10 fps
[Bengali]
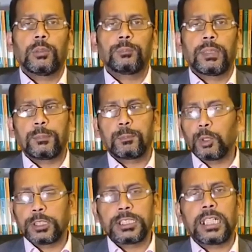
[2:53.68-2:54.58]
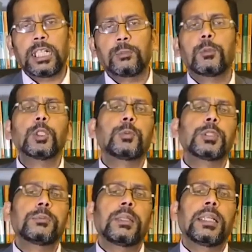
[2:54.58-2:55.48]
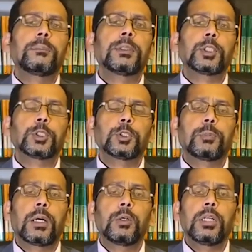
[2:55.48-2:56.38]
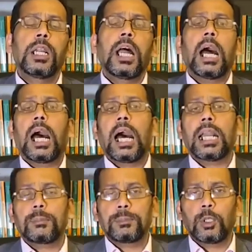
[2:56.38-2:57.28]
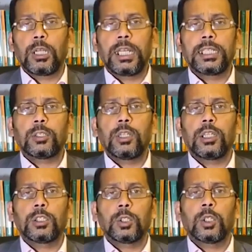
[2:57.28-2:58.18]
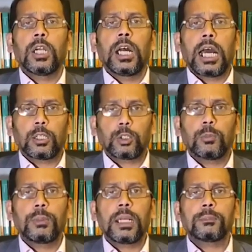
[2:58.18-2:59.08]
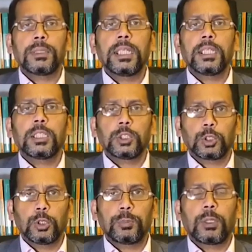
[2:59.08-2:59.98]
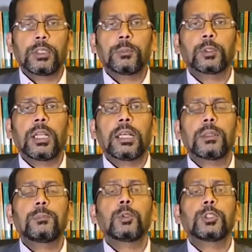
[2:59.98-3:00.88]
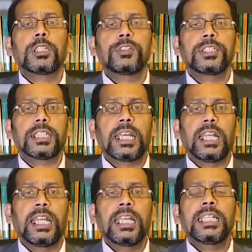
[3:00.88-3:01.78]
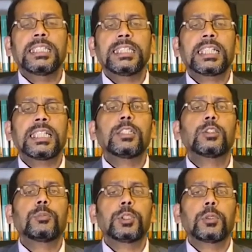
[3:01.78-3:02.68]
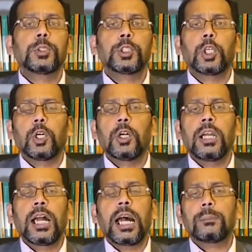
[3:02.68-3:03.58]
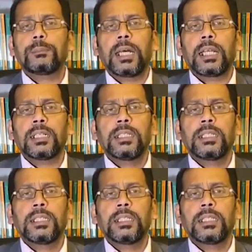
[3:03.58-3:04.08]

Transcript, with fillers: মানে পোস্টে ছাড়লে মোস্ট পসিবলি আপনার সতেরো পাউন্ড আর আপনি অনলাইনে করলে হয়তো আরও কম লাগবে চোদ্দো পাউন্ডের মতো লাগবে পোস্ট অফিসে গেলে চেকিং ছবি টবি সহ আপনার